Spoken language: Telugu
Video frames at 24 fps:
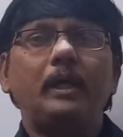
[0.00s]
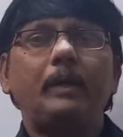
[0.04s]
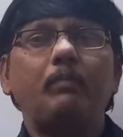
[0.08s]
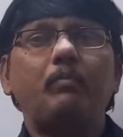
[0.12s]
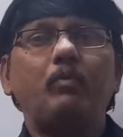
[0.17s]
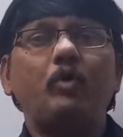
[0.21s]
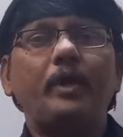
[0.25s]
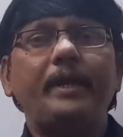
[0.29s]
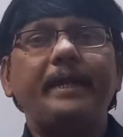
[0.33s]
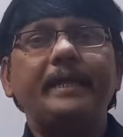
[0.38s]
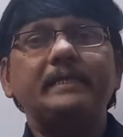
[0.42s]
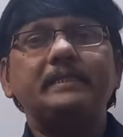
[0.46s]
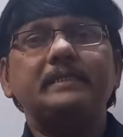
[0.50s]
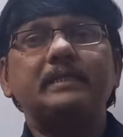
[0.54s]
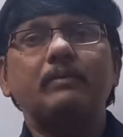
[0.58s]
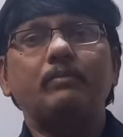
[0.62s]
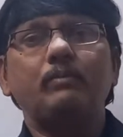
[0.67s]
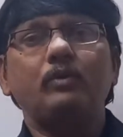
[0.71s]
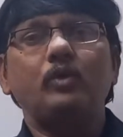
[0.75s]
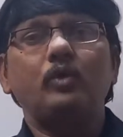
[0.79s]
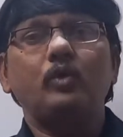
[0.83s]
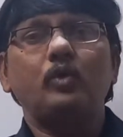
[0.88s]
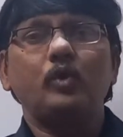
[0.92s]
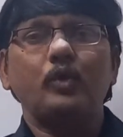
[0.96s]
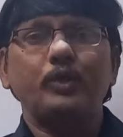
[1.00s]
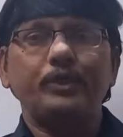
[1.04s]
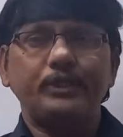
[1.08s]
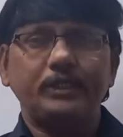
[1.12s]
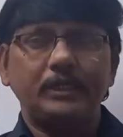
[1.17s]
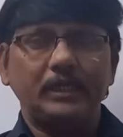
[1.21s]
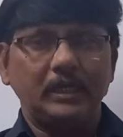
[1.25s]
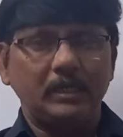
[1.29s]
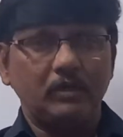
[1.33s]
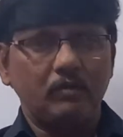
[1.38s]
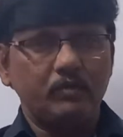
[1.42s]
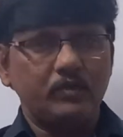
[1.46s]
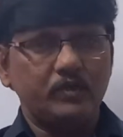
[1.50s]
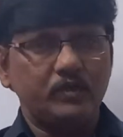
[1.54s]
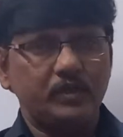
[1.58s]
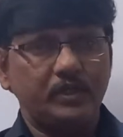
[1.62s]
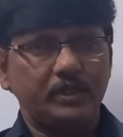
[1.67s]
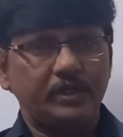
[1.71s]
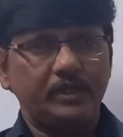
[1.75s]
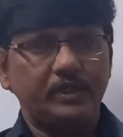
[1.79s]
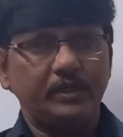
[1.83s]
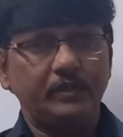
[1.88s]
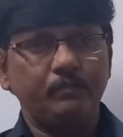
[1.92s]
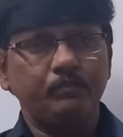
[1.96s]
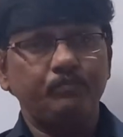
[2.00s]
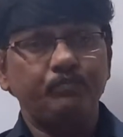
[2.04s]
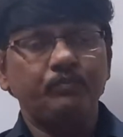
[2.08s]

బోర్డ్ ఎగ్జామ్లో క్వశ్చన్ ఎలా వస్తుందంటే